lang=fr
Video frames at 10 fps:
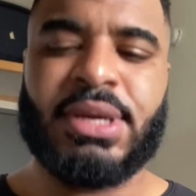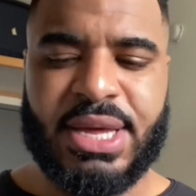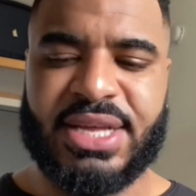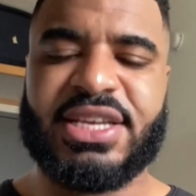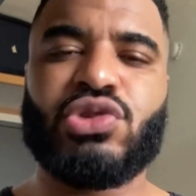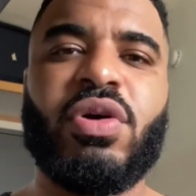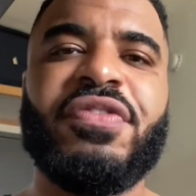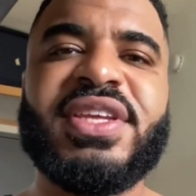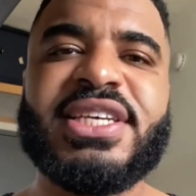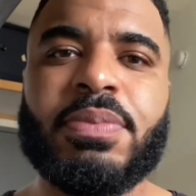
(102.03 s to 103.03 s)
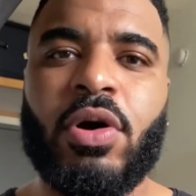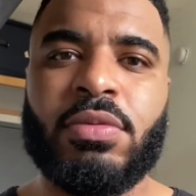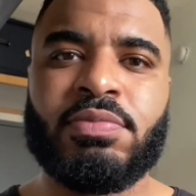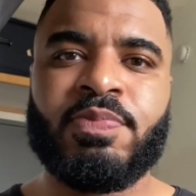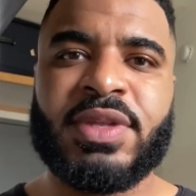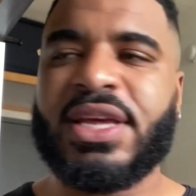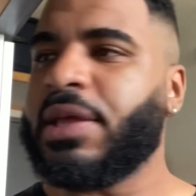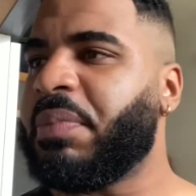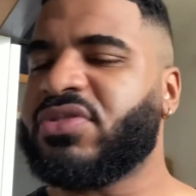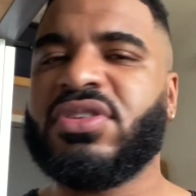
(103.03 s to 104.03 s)
Hein, que ça soit physiquement, il y a
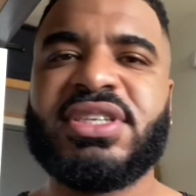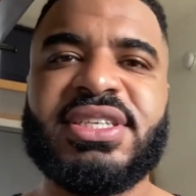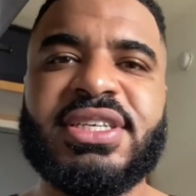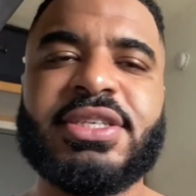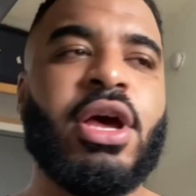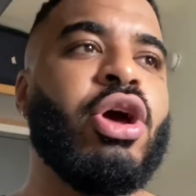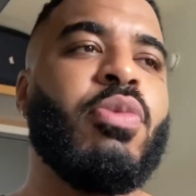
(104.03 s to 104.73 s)
des personnes qui disent